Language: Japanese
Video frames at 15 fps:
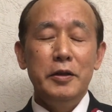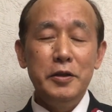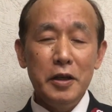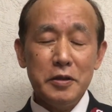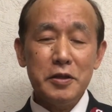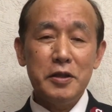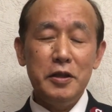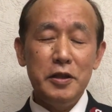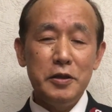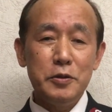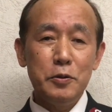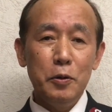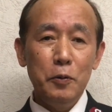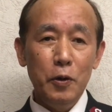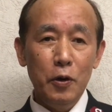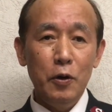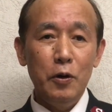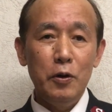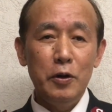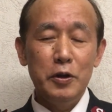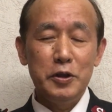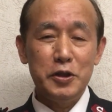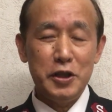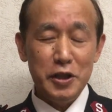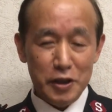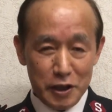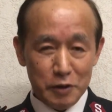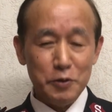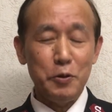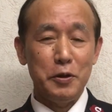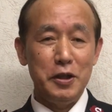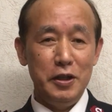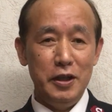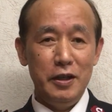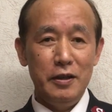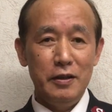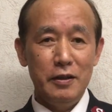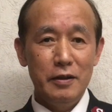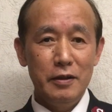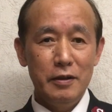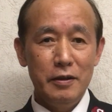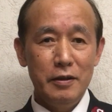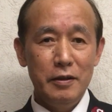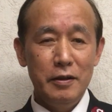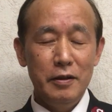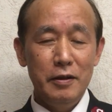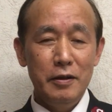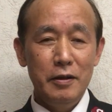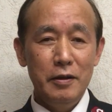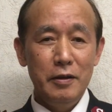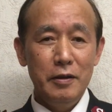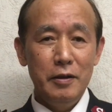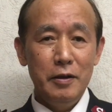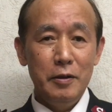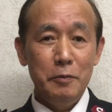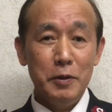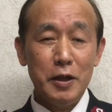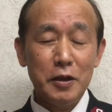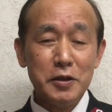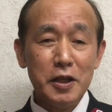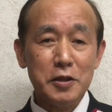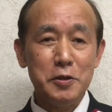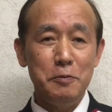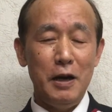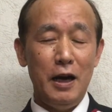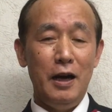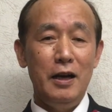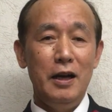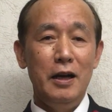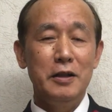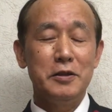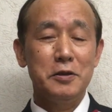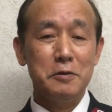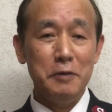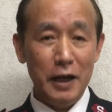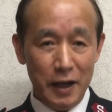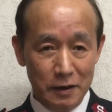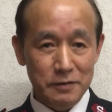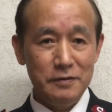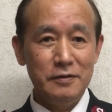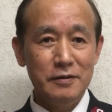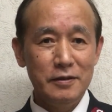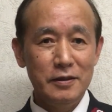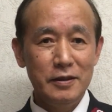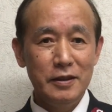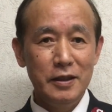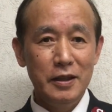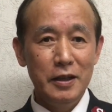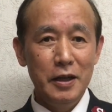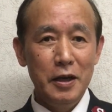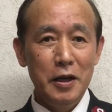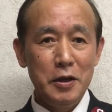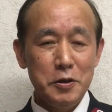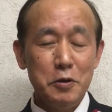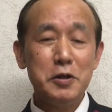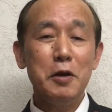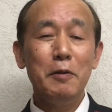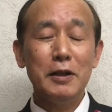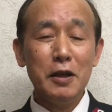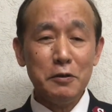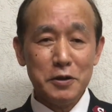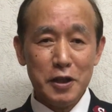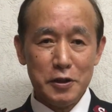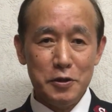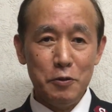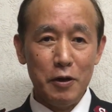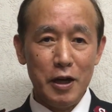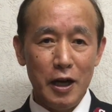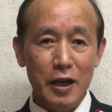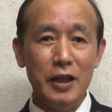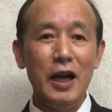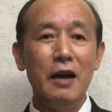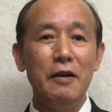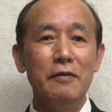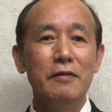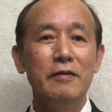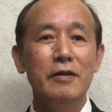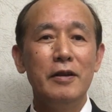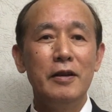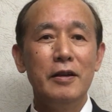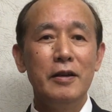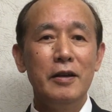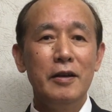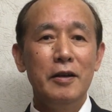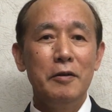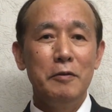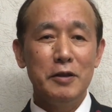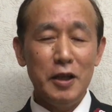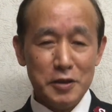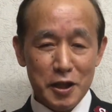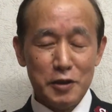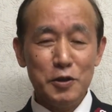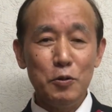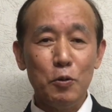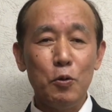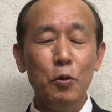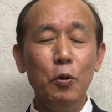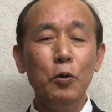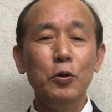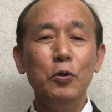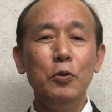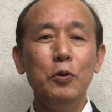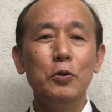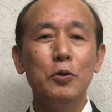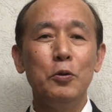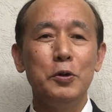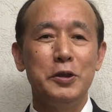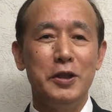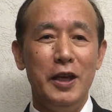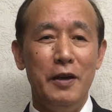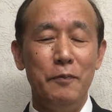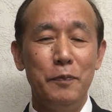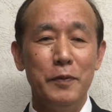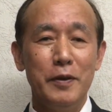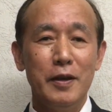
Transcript: イエス・キリストを信じる時に私たちは救われるそして私たちの体私たちの行動を通して